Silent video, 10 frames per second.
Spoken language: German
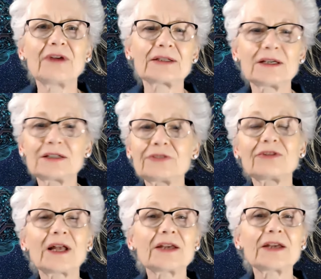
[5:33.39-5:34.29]
werde
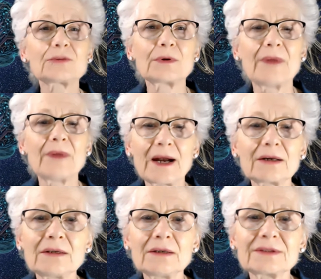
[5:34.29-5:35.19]
ich vielleicht
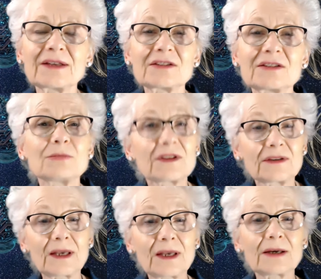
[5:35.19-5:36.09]
bemerken, dass ich
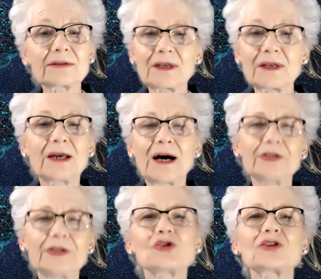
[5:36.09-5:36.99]
mich sehr,
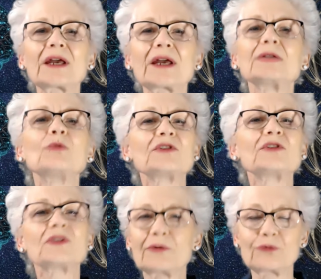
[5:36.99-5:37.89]
sehr anstrengen
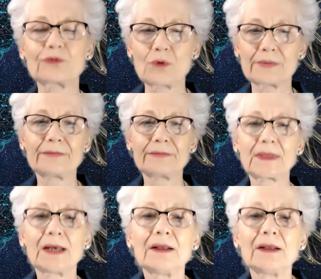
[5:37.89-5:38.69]
muss dafür.